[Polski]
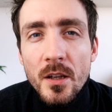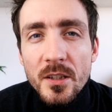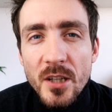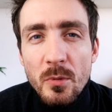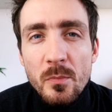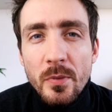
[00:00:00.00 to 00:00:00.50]

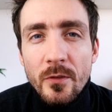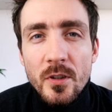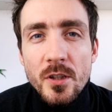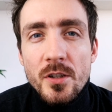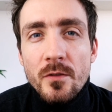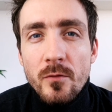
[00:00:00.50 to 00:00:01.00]
Chciałbym
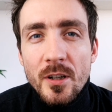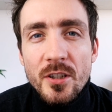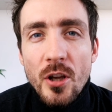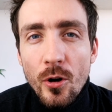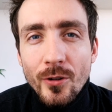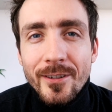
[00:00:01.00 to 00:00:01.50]
powiedzieć
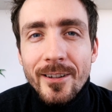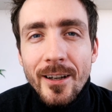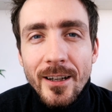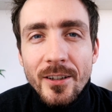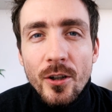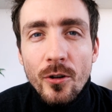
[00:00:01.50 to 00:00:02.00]
właśnie o
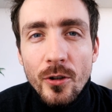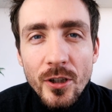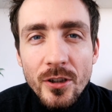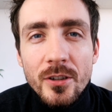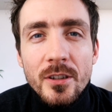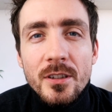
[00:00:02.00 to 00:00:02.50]
tych, a nie o
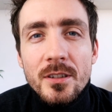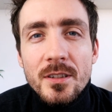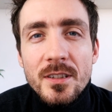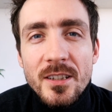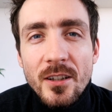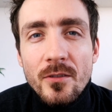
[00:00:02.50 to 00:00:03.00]

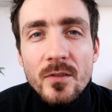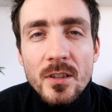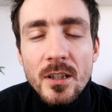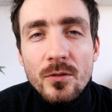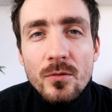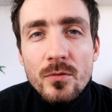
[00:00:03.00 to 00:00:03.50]
innych, z tego
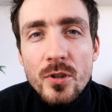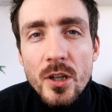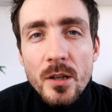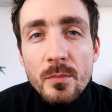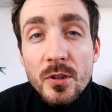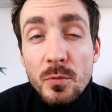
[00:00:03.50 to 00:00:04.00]
względu,
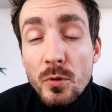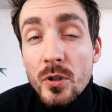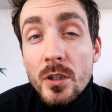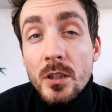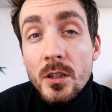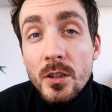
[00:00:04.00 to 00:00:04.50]
że być
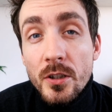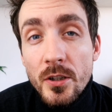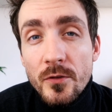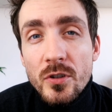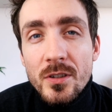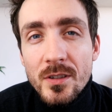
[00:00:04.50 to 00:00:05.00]
może
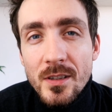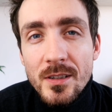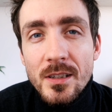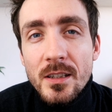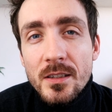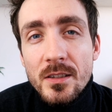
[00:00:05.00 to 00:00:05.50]
nie wszyscy z,
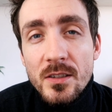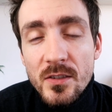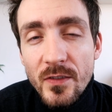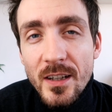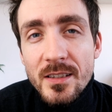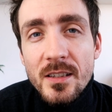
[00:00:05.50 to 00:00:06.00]
nas,
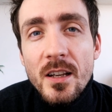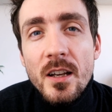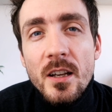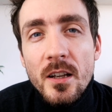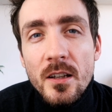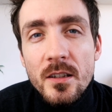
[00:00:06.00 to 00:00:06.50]
z Was
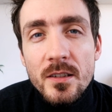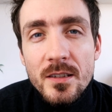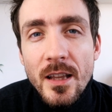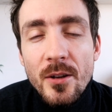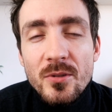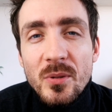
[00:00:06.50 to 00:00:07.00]
e,
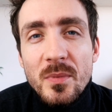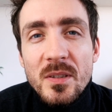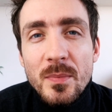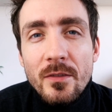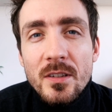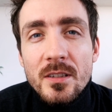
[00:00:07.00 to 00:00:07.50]
zdają sobie
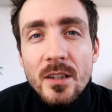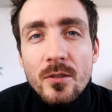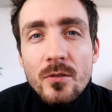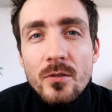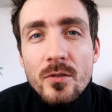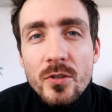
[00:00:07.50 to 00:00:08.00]
sprawę z
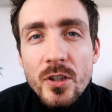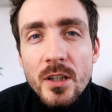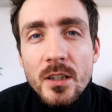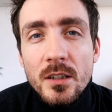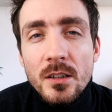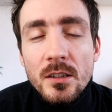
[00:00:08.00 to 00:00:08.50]
tego,
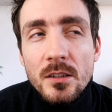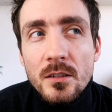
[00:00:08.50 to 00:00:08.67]
że